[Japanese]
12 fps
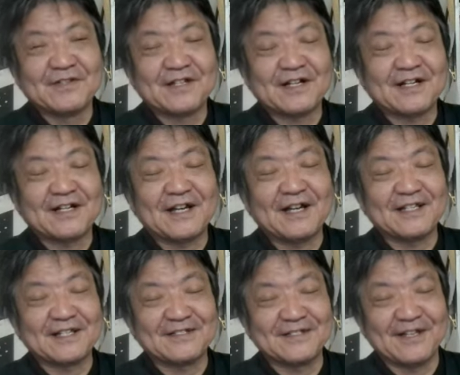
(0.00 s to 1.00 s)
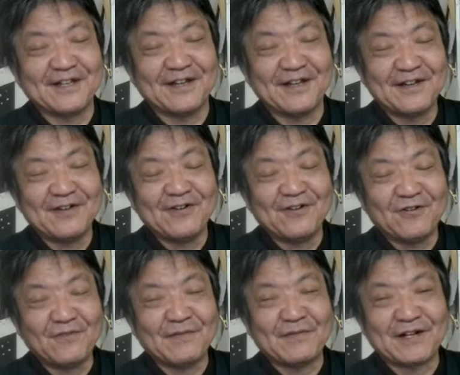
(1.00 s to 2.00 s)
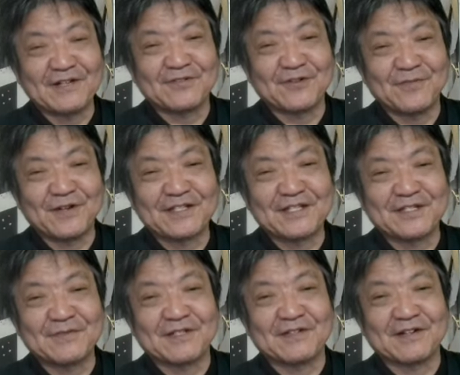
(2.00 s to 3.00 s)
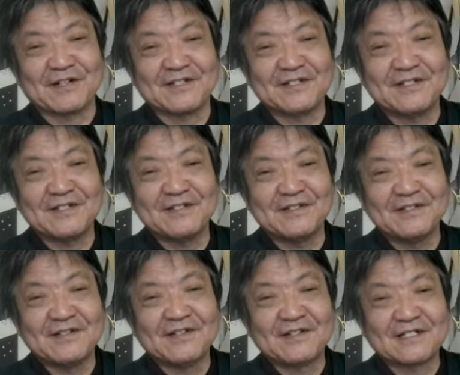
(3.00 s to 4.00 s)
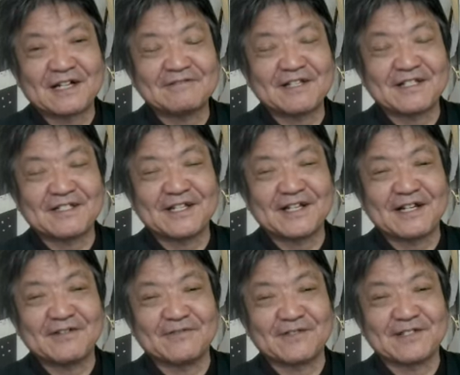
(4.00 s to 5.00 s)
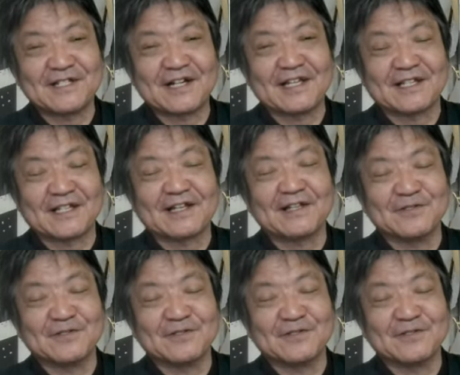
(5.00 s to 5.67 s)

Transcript: だからですねオバマがそれをもらってしまったわけですね核なき世界をって叫んだだけ